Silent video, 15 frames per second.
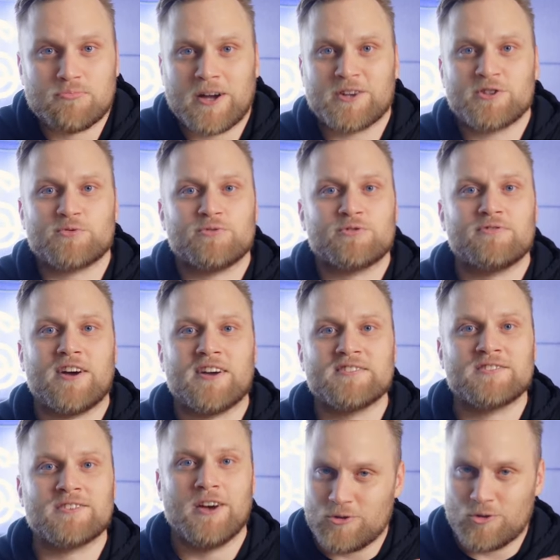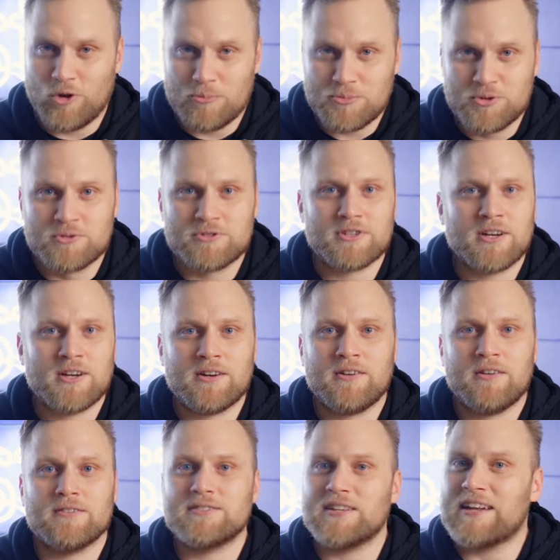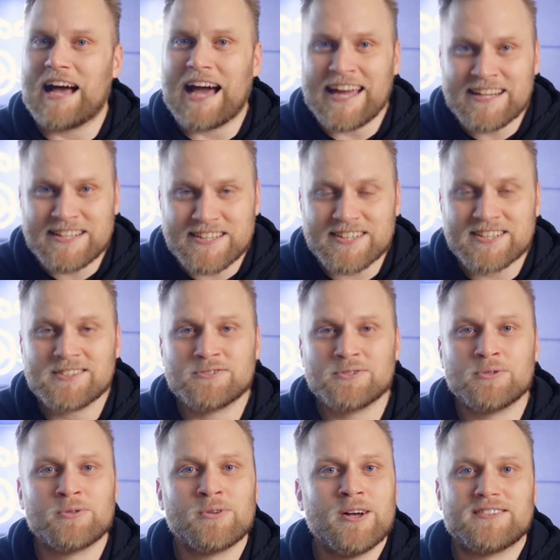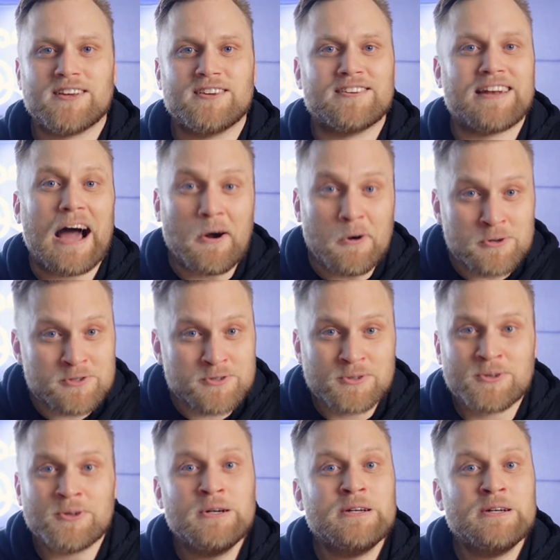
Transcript: Beispielsweise ein Computer, deine Einrichtung, dein Auto.